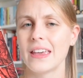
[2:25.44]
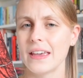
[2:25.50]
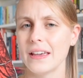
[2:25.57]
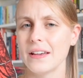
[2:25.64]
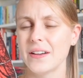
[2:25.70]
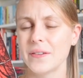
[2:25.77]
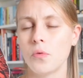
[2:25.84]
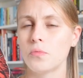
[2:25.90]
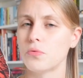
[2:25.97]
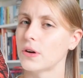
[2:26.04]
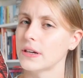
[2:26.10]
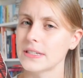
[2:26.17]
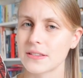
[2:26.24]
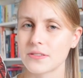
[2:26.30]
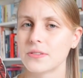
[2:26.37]
et on
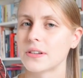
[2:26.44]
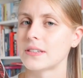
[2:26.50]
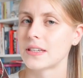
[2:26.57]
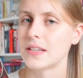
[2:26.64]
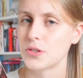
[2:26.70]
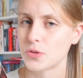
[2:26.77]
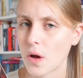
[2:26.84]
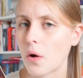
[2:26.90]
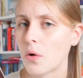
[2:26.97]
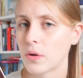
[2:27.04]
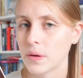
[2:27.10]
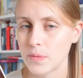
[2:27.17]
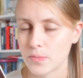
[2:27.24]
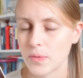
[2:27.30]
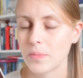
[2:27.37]
pourrait s'attendre à ce qu'il soit
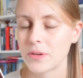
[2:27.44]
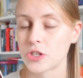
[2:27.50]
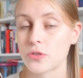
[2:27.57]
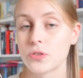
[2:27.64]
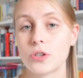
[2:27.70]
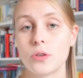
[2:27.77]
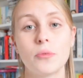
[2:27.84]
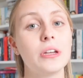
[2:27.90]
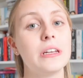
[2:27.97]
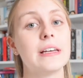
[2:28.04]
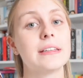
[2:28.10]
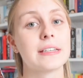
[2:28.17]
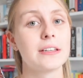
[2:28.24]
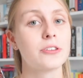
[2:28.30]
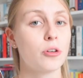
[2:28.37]
horriblement méchant, seulement il la
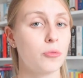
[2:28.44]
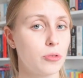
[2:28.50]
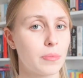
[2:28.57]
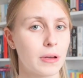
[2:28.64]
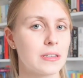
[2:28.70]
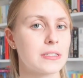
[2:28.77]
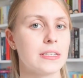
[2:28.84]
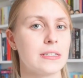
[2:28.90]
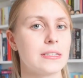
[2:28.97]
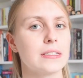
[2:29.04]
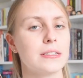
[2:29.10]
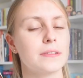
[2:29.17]
traite comme une princesse.